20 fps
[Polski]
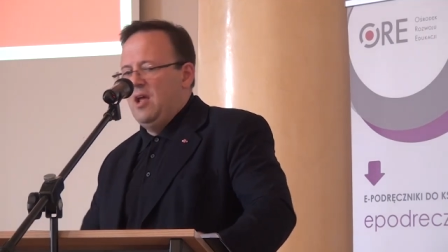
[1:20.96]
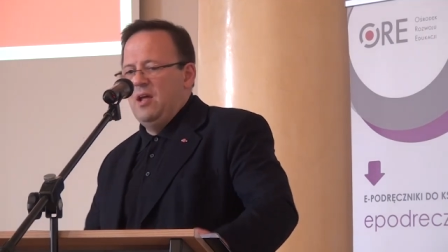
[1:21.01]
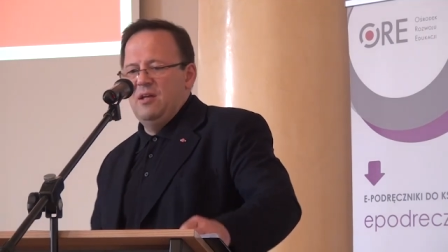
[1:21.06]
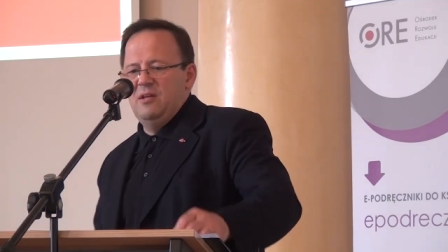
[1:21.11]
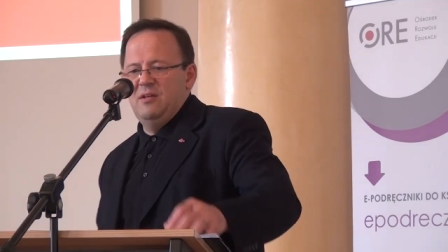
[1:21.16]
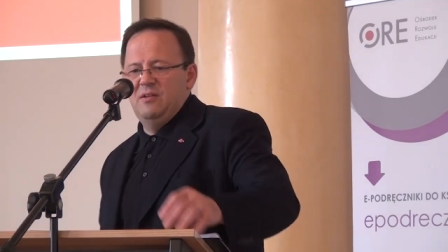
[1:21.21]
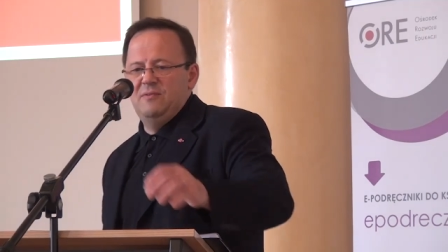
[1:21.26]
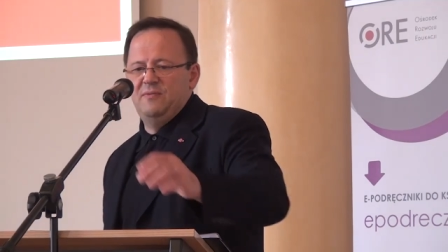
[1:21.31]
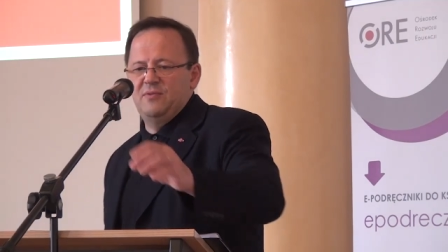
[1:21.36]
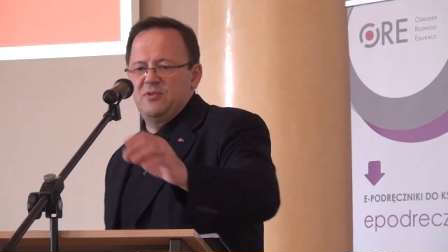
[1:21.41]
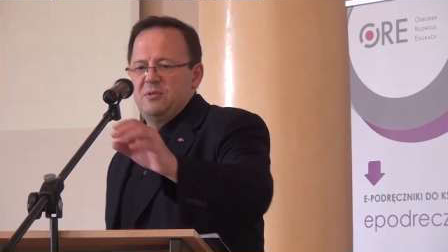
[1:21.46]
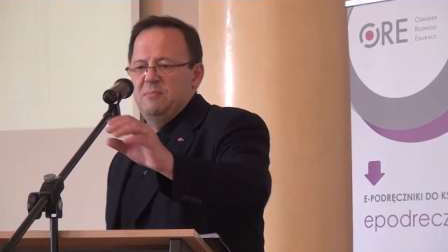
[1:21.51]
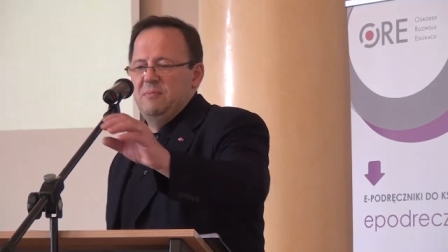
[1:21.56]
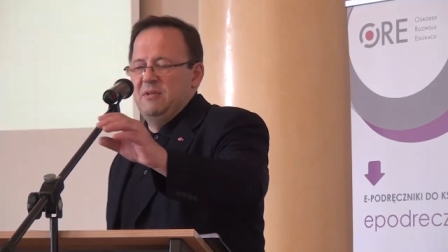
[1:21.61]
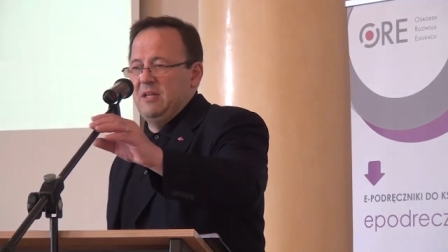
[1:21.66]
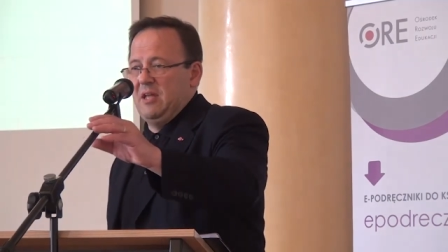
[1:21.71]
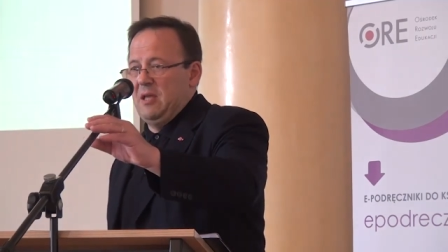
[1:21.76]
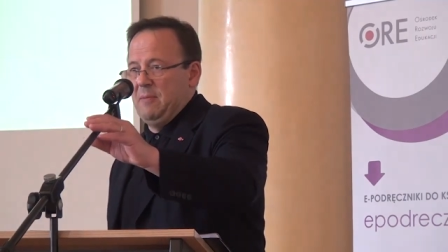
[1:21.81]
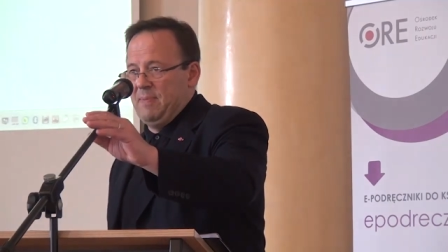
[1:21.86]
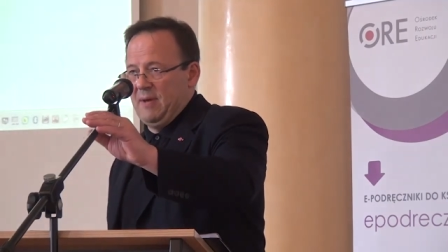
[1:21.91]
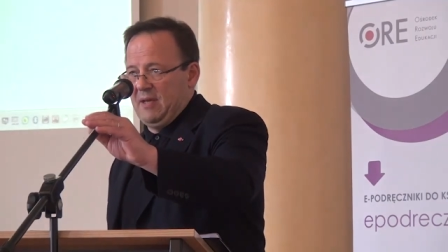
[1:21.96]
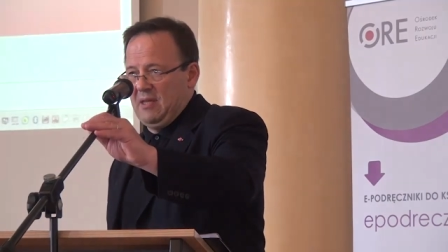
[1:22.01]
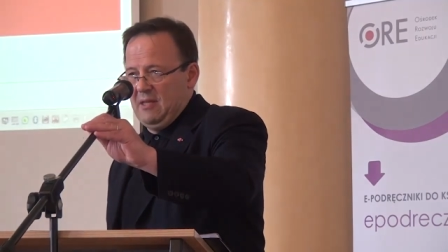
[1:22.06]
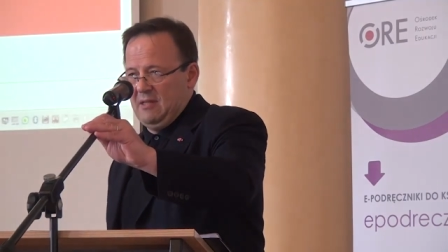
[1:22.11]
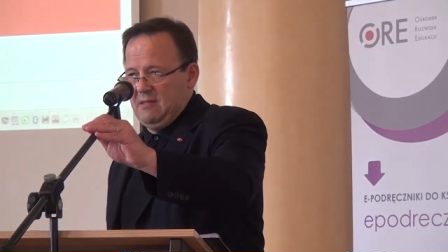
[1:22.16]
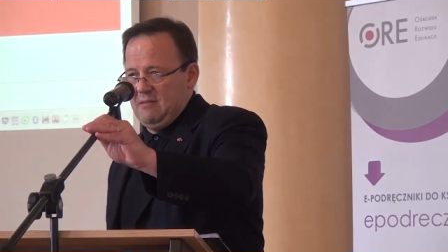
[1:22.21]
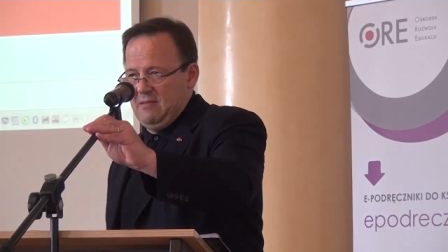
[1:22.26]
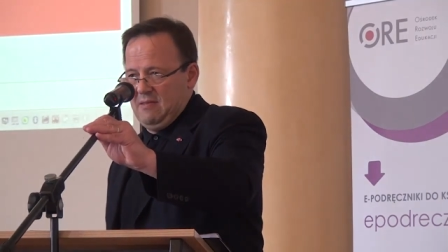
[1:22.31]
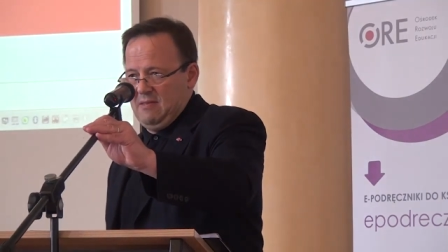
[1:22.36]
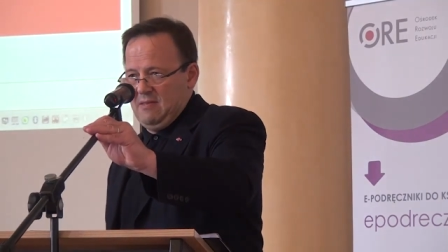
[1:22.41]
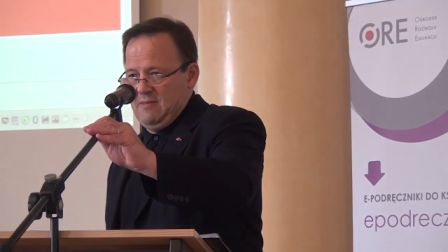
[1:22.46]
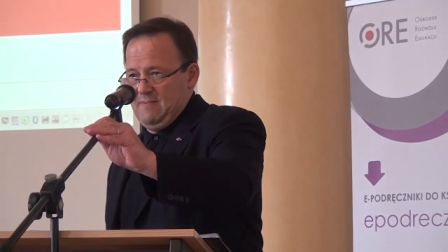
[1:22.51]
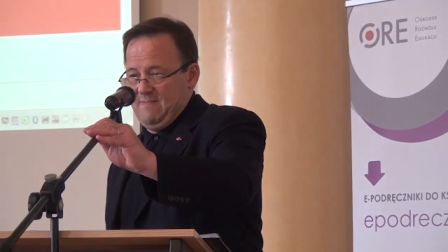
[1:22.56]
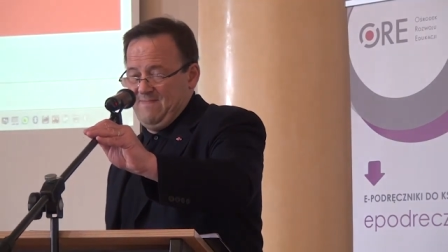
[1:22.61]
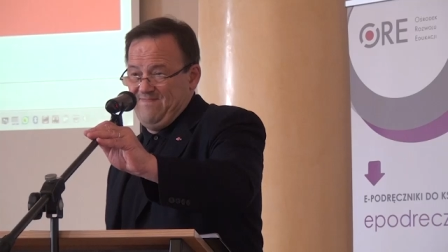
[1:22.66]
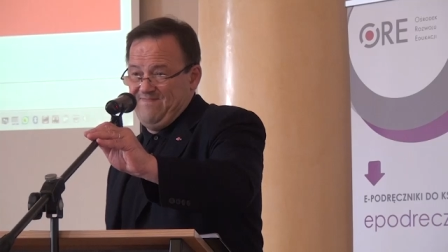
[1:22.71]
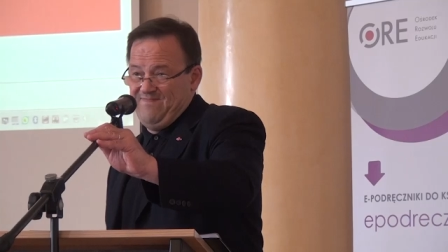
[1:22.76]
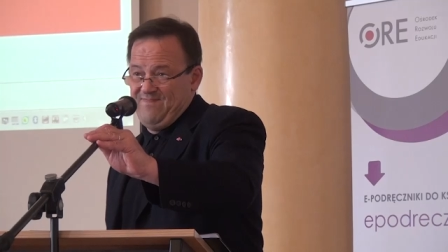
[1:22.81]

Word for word: E, tworzymy takie pakiety